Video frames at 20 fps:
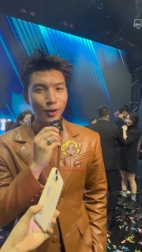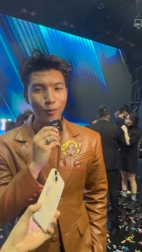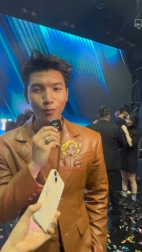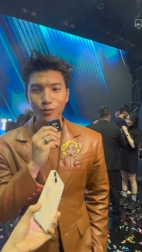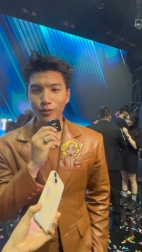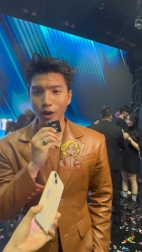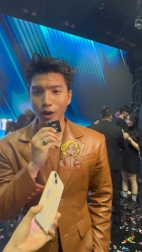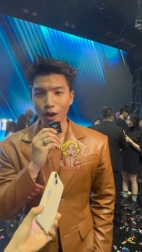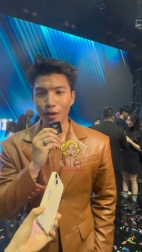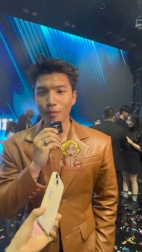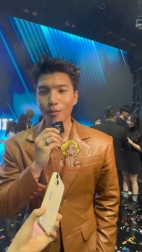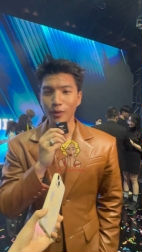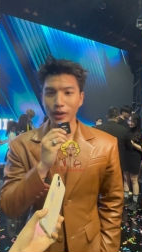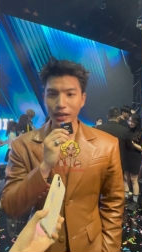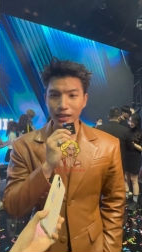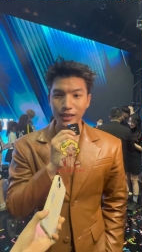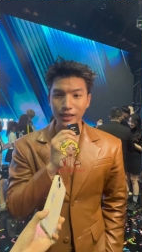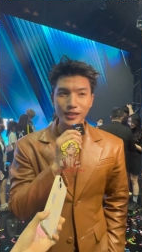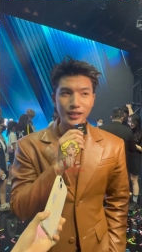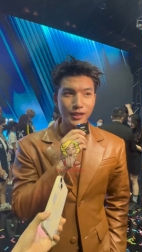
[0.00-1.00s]
cũng có một
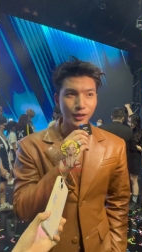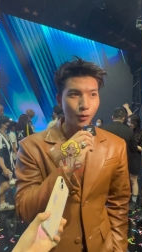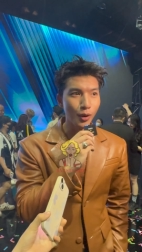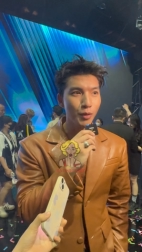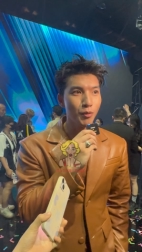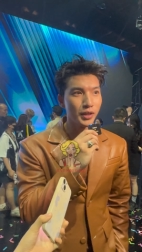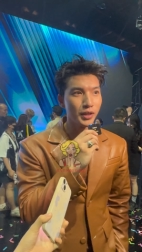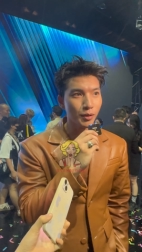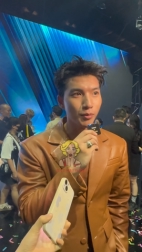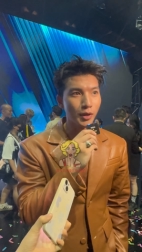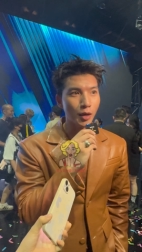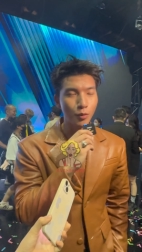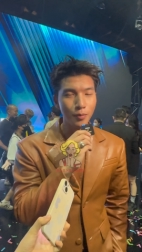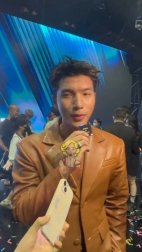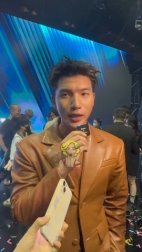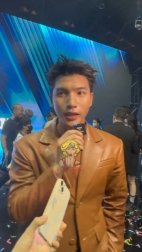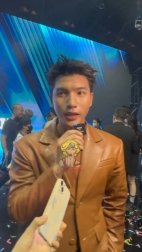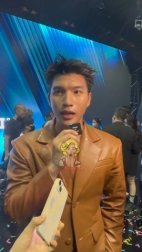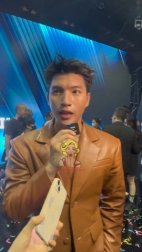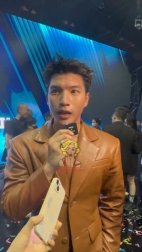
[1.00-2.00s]
cái người quán quân trong lòng của
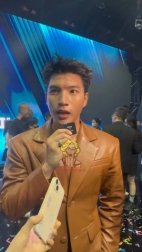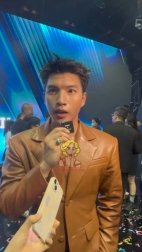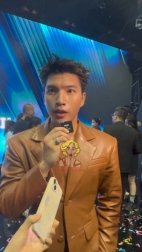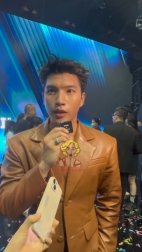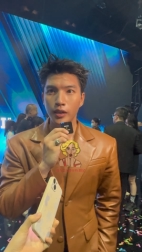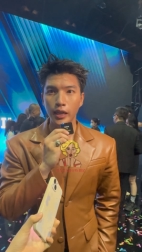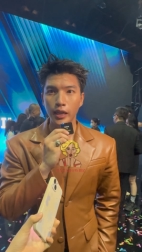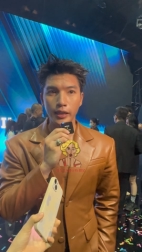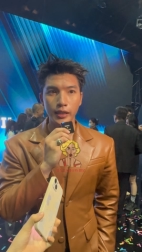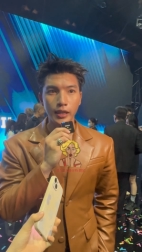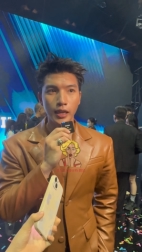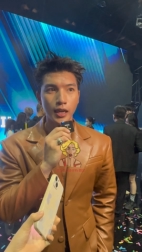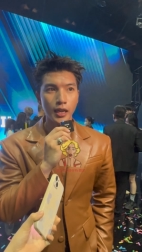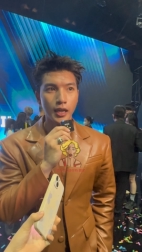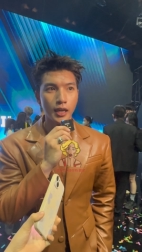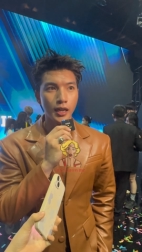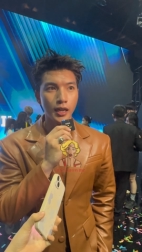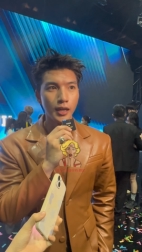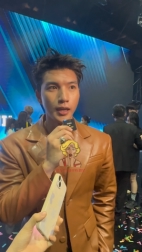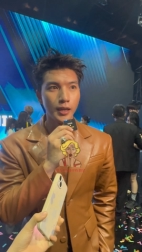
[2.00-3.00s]
mình thì
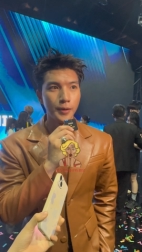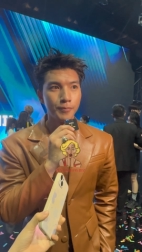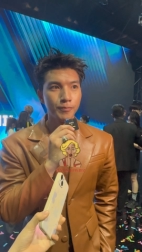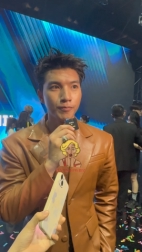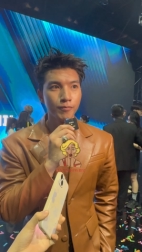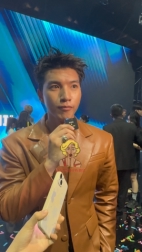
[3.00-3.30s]
uh,